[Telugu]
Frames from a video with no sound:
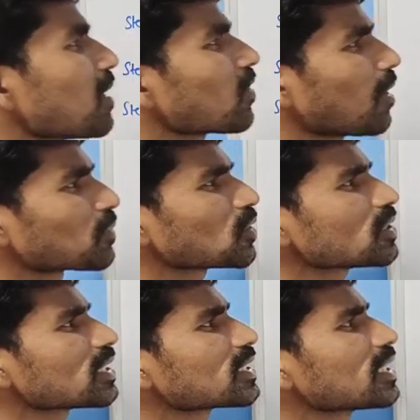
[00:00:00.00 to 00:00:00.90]
మనం అబ్జర్వ్
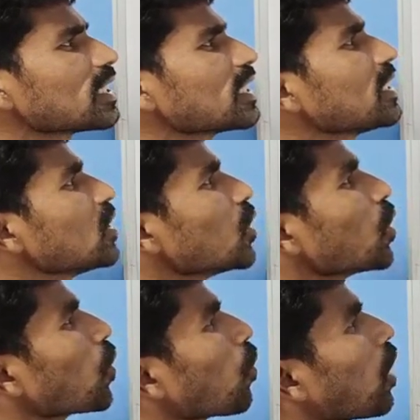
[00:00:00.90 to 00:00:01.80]
చేస్తే
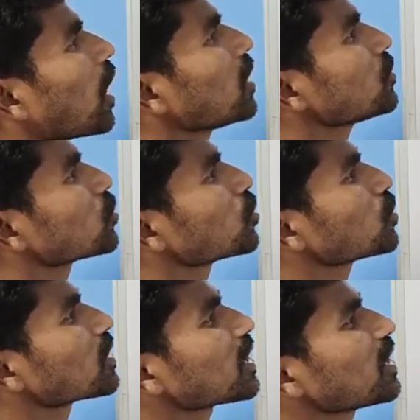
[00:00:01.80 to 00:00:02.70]
వన్ టూ
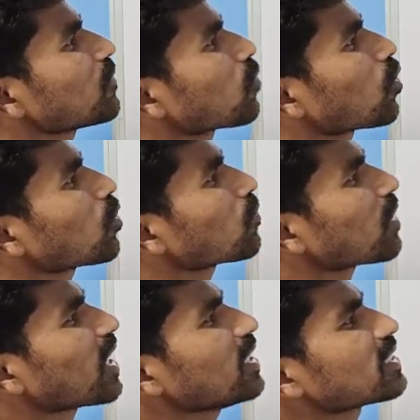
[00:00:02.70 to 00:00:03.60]
త్రీ ఫోర్
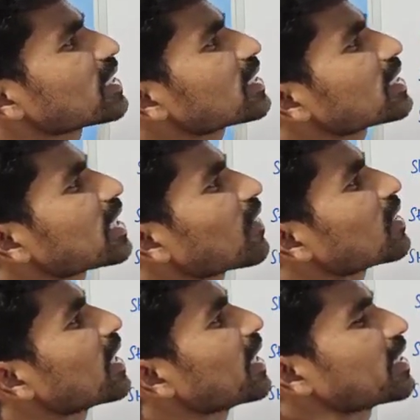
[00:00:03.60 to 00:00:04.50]
ఫైవ్ సిక్స్
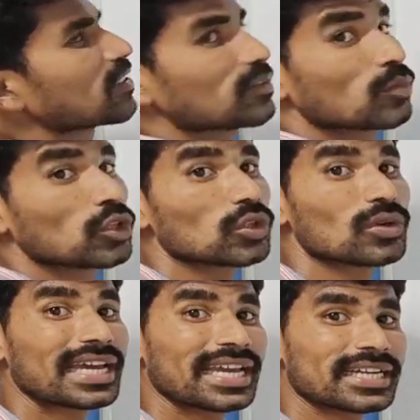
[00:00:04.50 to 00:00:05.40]
సెవెన్ ఎయిట్ ముందు
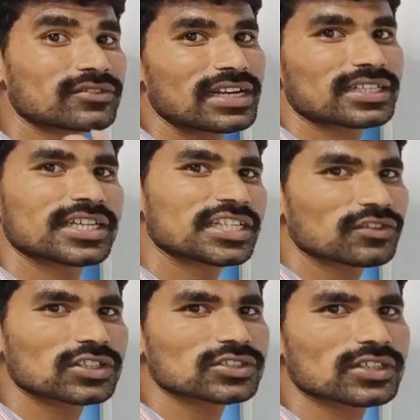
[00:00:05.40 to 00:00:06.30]
ఎయిట్ లెట్ ఎయిట్
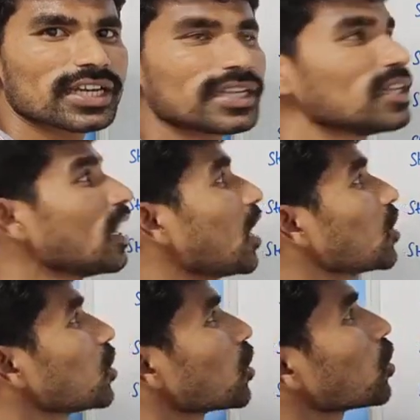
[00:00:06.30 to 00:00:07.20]
వర్డ్స్ ఉన్నాయి
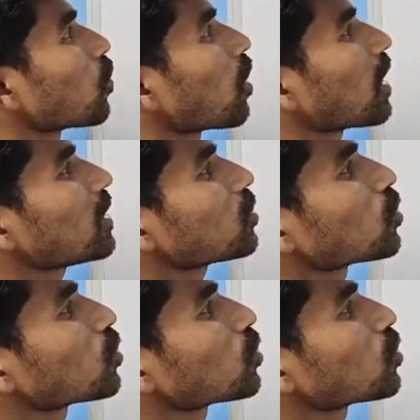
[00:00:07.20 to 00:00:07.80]
అందులో వన్